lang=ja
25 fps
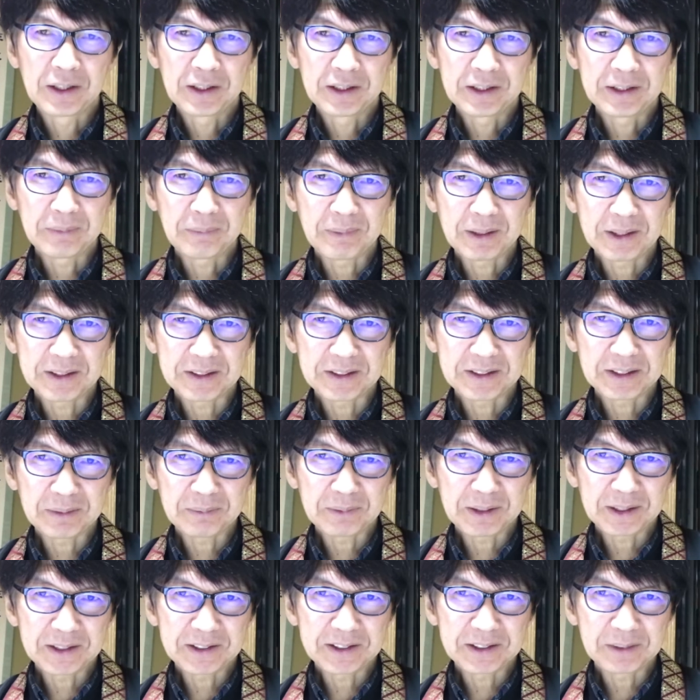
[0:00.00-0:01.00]
で真夏は
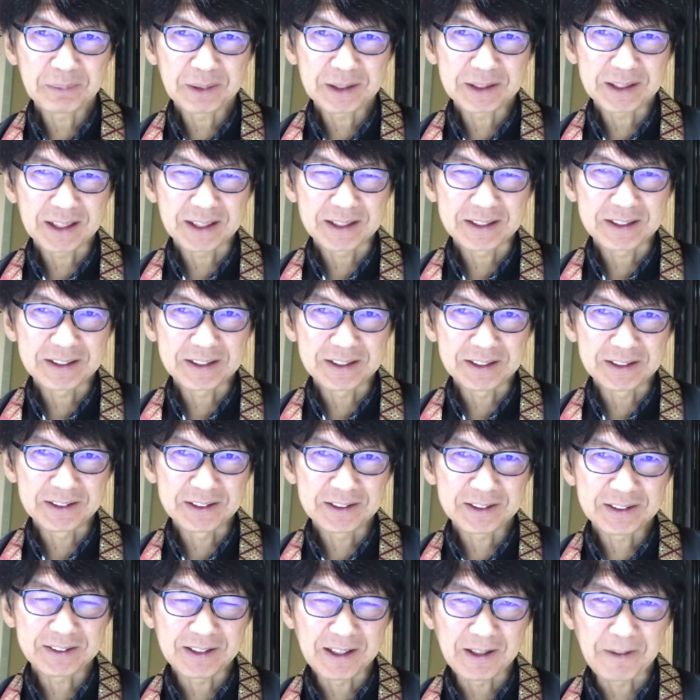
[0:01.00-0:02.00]
真夏でまた暑いんで
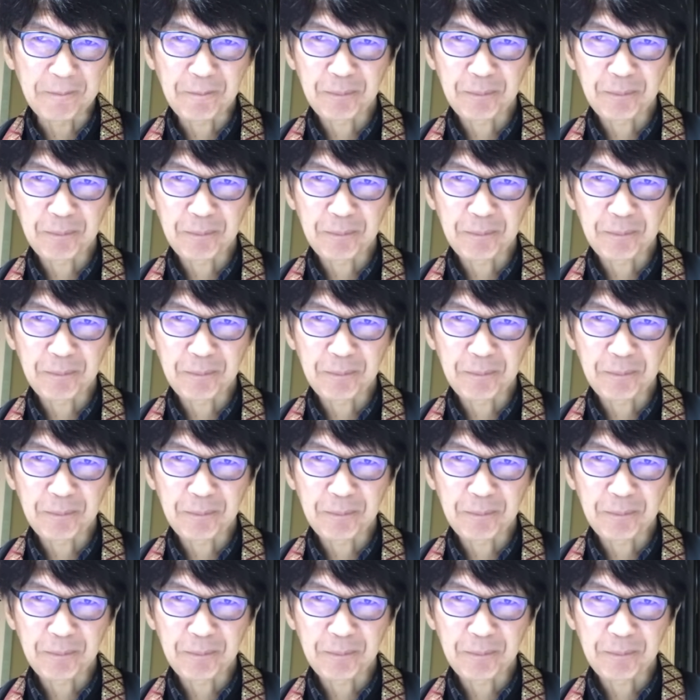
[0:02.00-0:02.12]
す